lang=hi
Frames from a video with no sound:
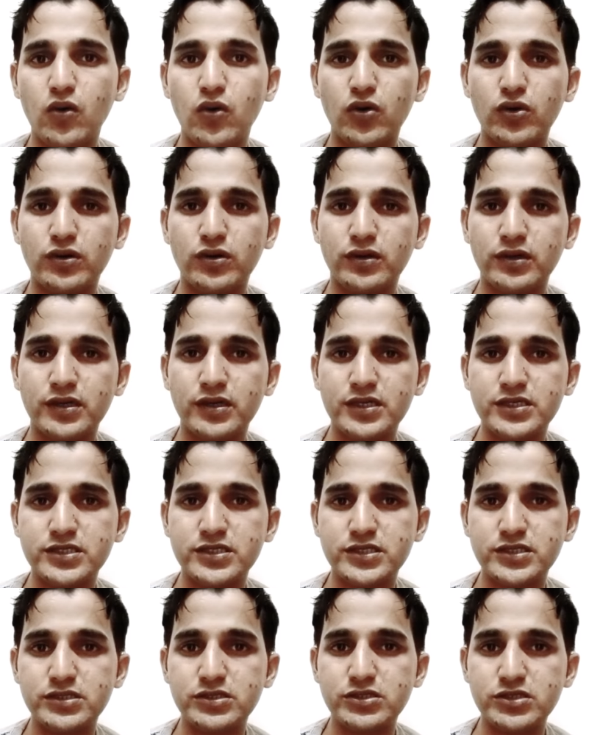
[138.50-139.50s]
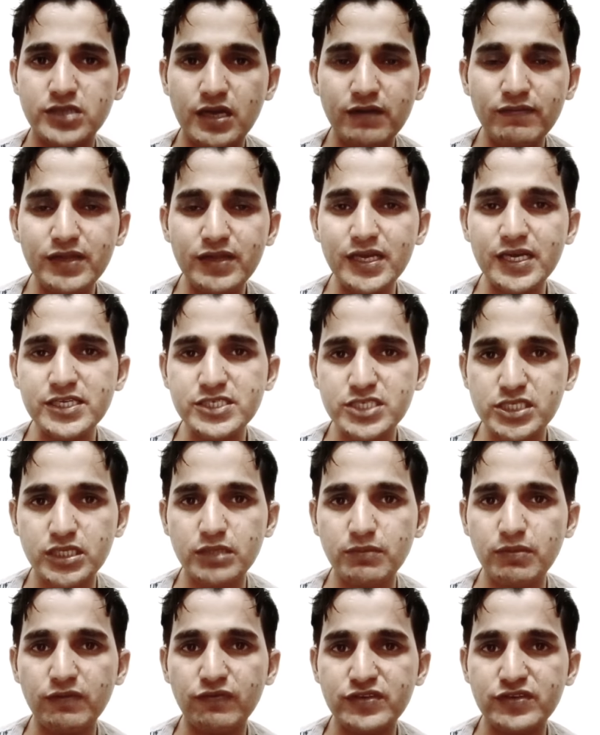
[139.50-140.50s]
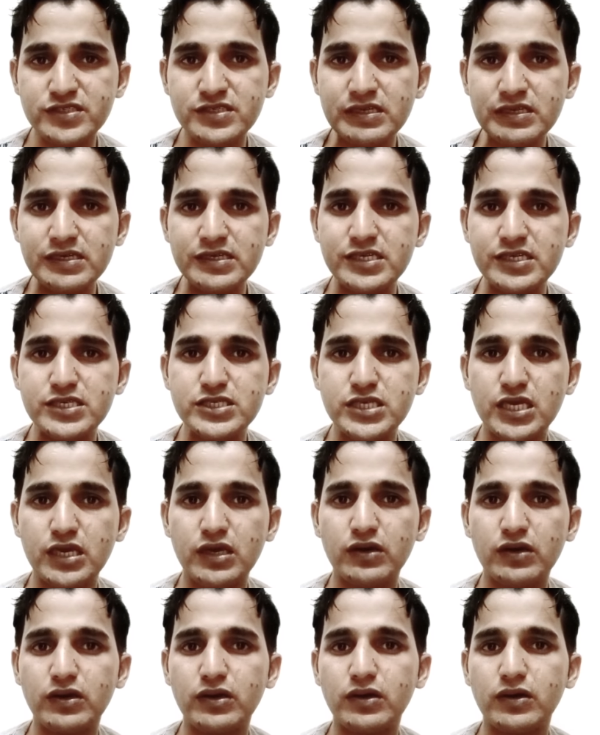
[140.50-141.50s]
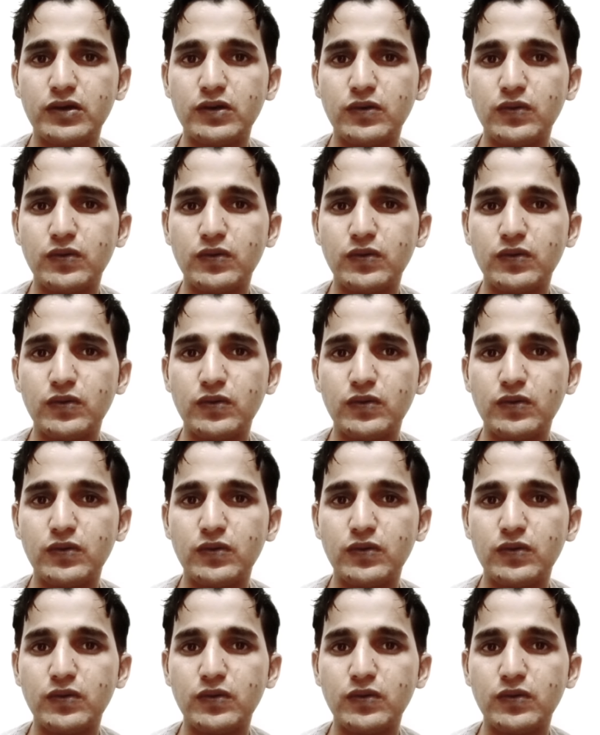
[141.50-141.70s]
और ट्रैवलिंग की जितनी भी फैसिलिटीज़ हैं